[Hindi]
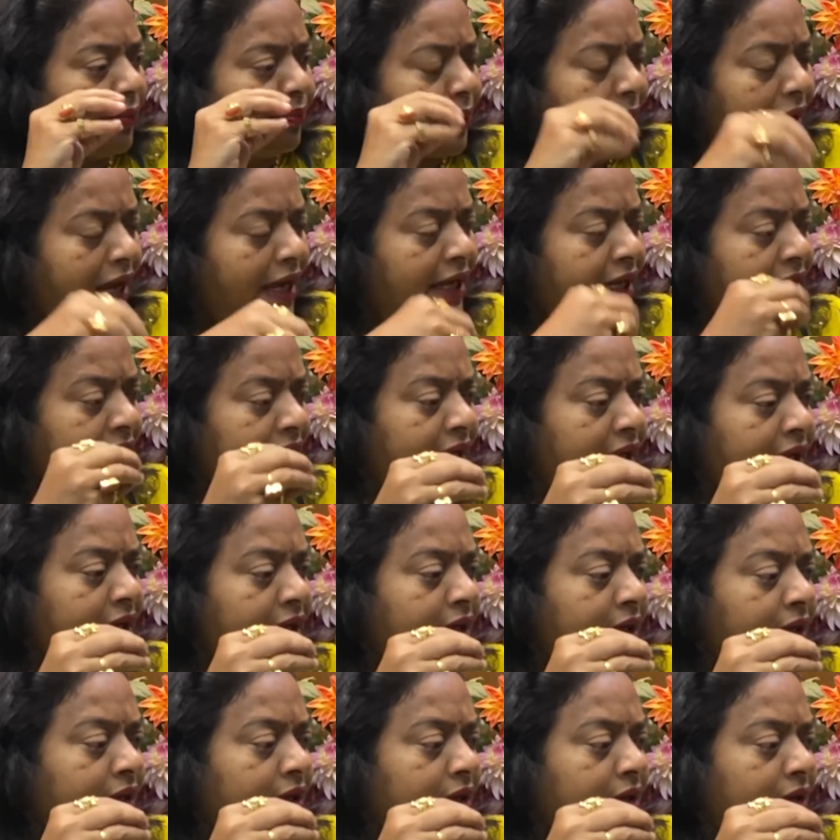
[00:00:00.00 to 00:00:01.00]
पहले
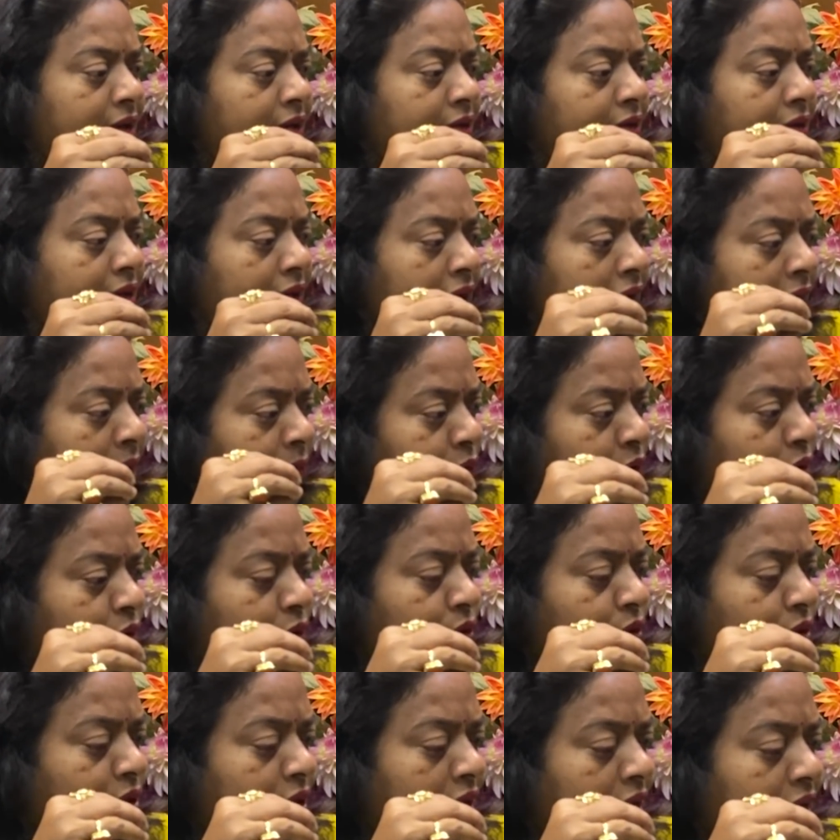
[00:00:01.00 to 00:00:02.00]
हम
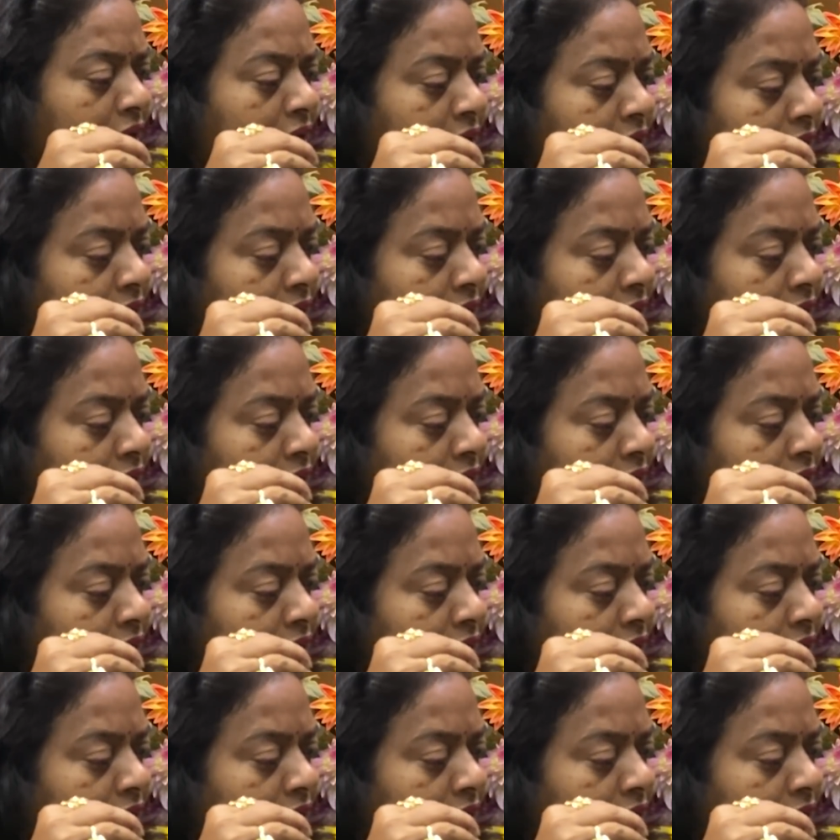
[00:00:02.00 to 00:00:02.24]
लोगों का